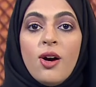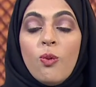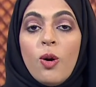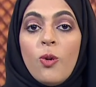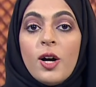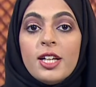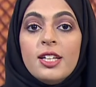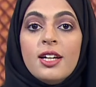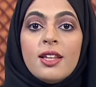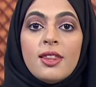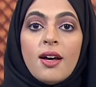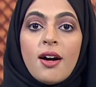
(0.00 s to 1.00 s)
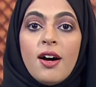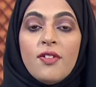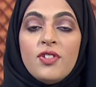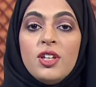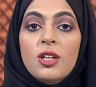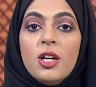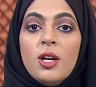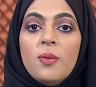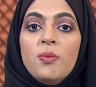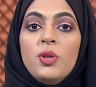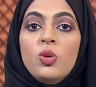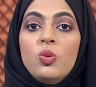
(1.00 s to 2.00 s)
ووعيها الثقافي
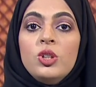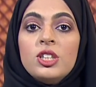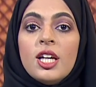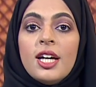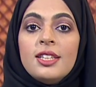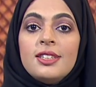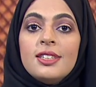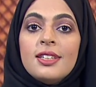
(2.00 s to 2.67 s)
من وجهة